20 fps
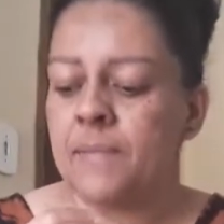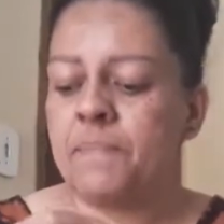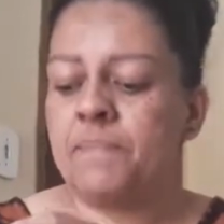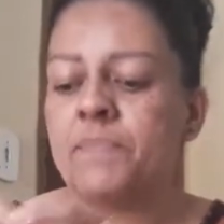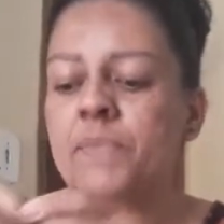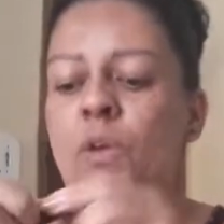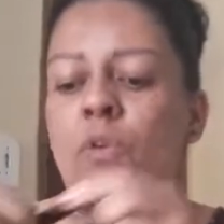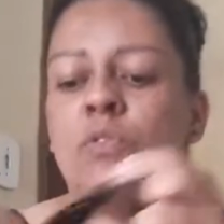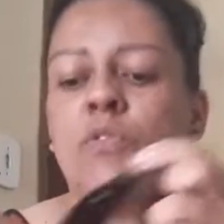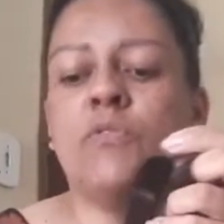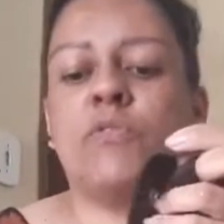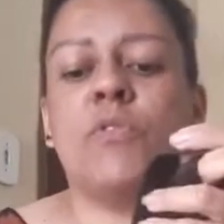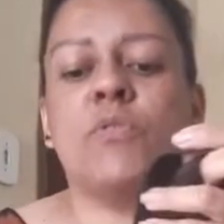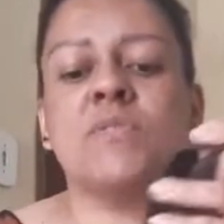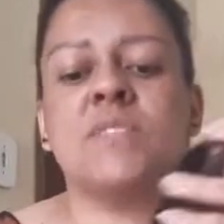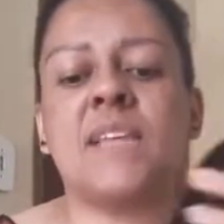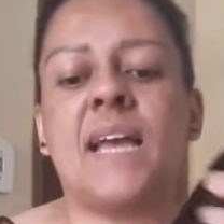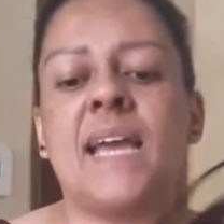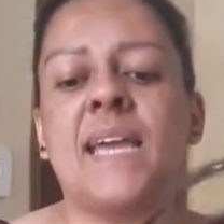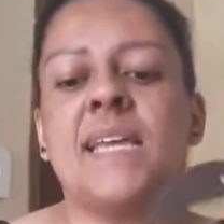Então eu vou
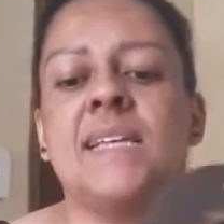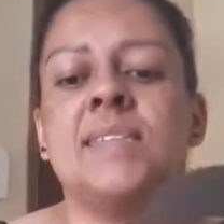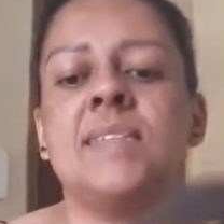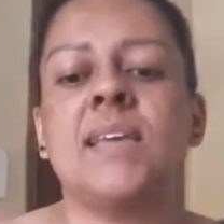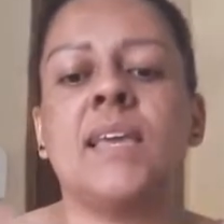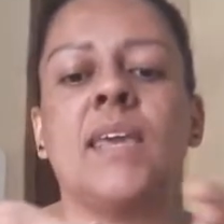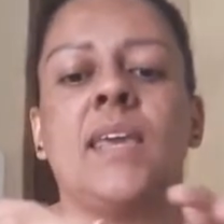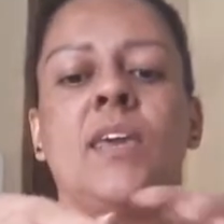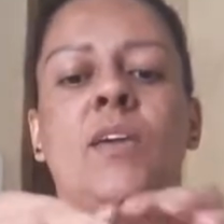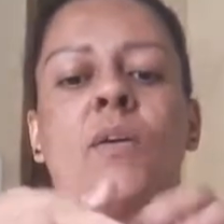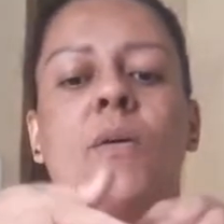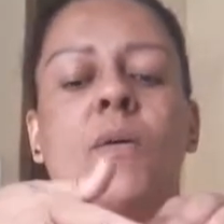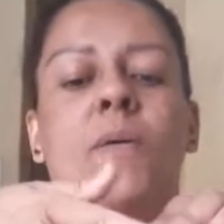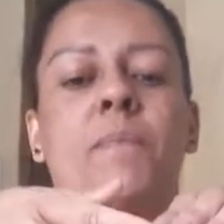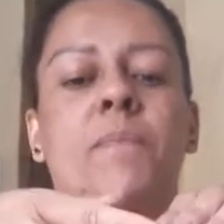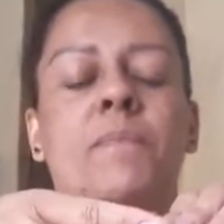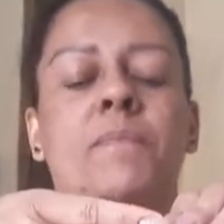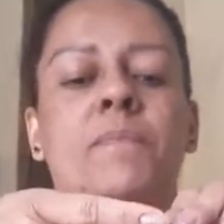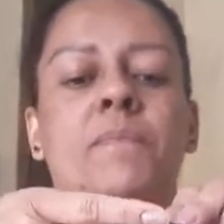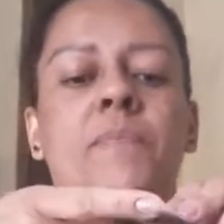usar esse aqui, ó,
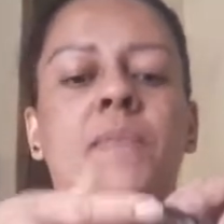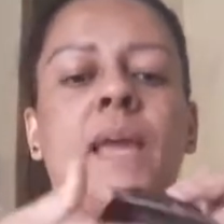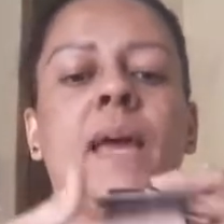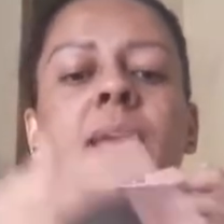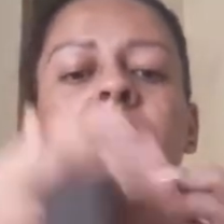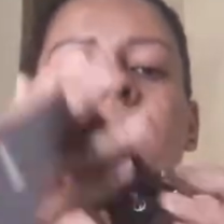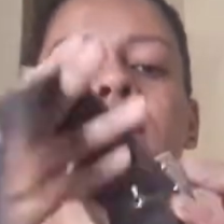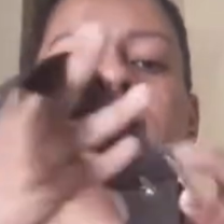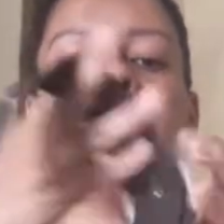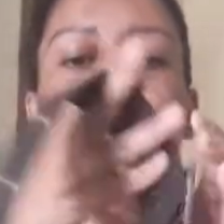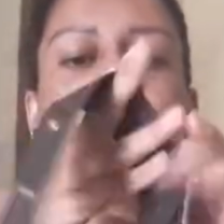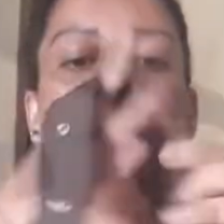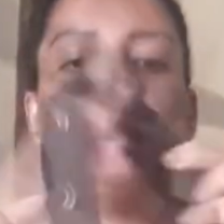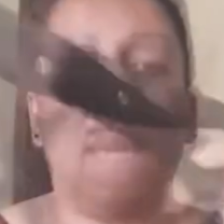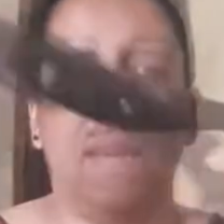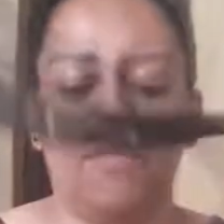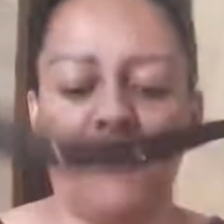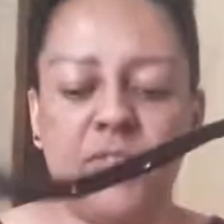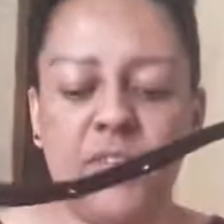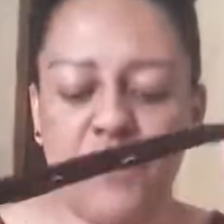tá?
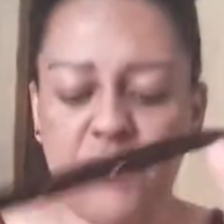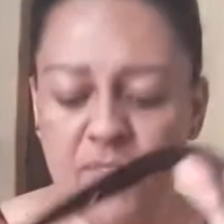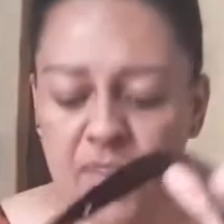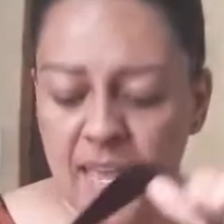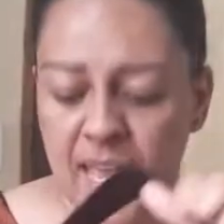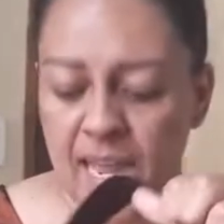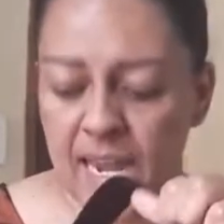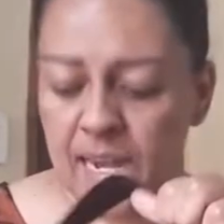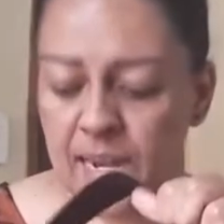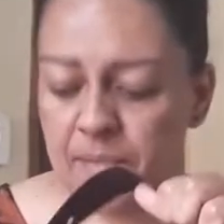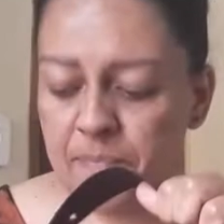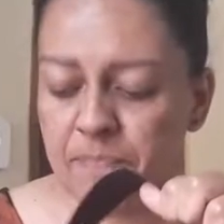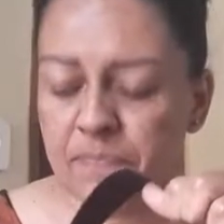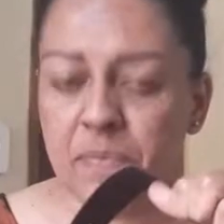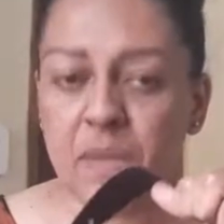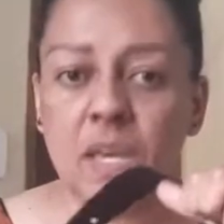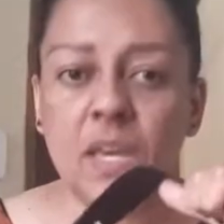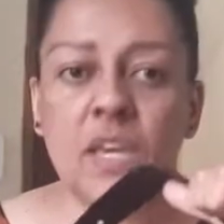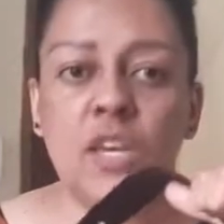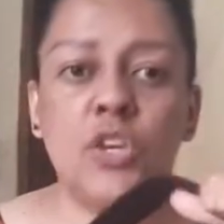Tem a fivela.
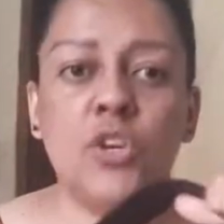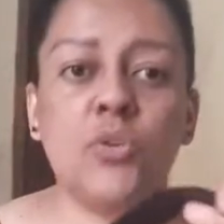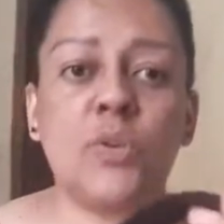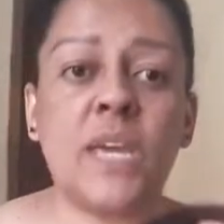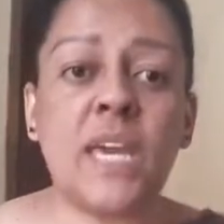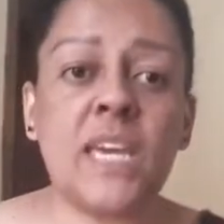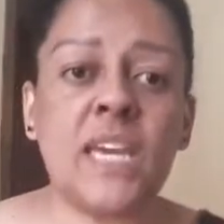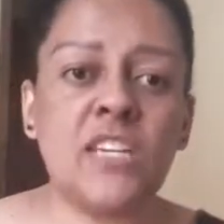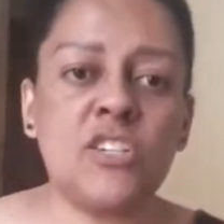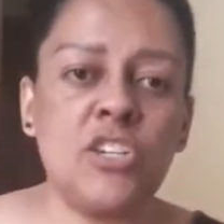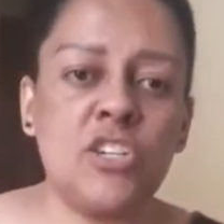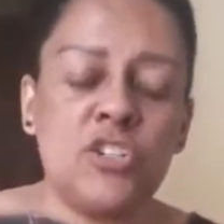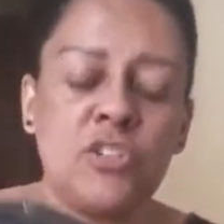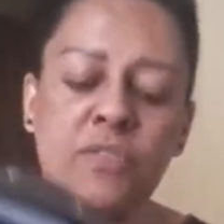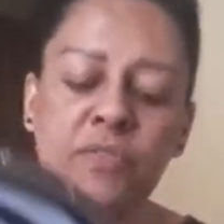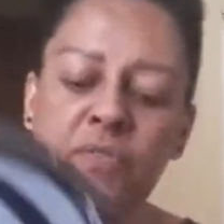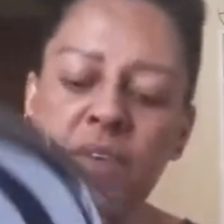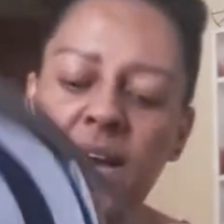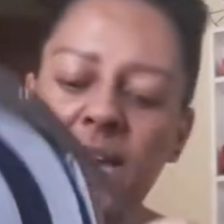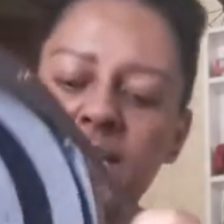E o que, que a
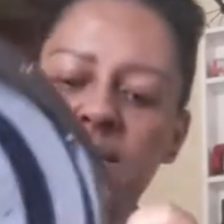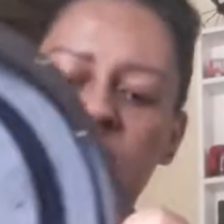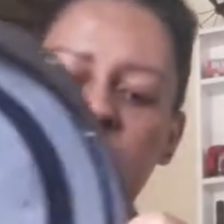gente faz?